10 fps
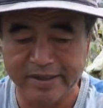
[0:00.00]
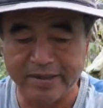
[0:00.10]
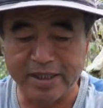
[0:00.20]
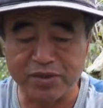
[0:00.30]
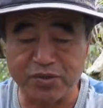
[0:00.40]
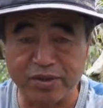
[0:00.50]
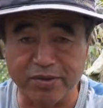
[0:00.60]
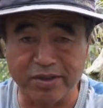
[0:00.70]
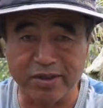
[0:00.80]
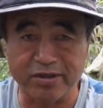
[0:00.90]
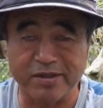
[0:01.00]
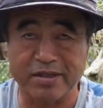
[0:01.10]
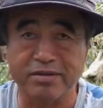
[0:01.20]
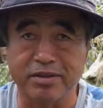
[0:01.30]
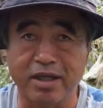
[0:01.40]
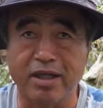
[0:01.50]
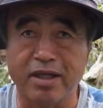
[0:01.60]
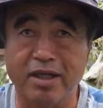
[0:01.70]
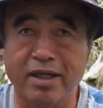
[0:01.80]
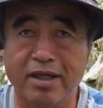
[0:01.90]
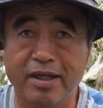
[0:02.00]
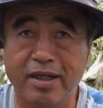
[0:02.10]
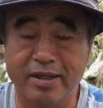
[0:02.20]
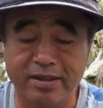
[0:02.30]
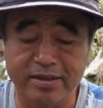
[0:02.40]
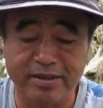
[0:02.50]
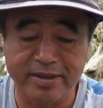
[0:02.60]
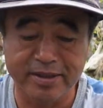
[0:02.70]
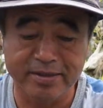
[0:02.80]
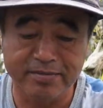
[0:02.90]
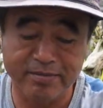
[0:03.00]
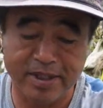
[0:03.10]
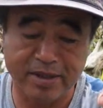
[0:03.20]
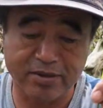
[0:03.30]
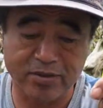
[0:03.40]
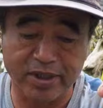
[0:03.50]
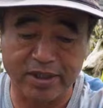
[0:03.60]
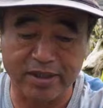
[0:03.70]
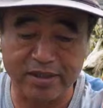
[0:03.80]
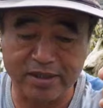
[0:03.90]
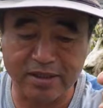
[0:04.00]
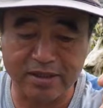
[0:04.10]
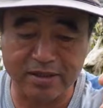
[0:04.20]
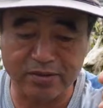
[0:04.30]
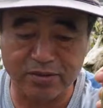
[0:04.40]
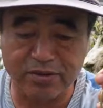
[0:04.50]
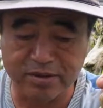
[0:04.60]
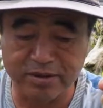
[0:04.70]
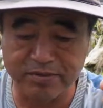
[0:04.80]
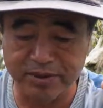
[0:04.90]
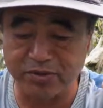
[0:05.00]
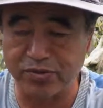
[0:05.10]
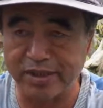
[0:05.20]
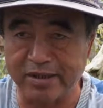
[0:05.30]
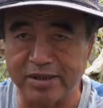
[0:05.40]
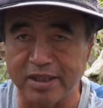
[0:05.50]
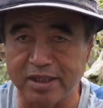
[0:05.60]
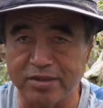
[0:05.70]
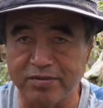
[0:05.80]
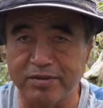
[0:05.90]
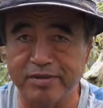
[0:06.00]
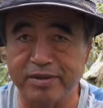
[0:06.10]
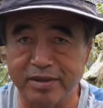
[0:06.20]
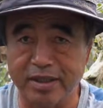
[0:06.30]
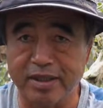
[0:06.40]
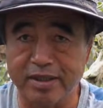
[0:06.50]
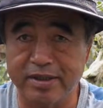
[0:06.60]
何種類か植えてるのもあるんで、はいまあ、これ花が咲いたらすごく見事になるんじゃないかと思いますんで、はい、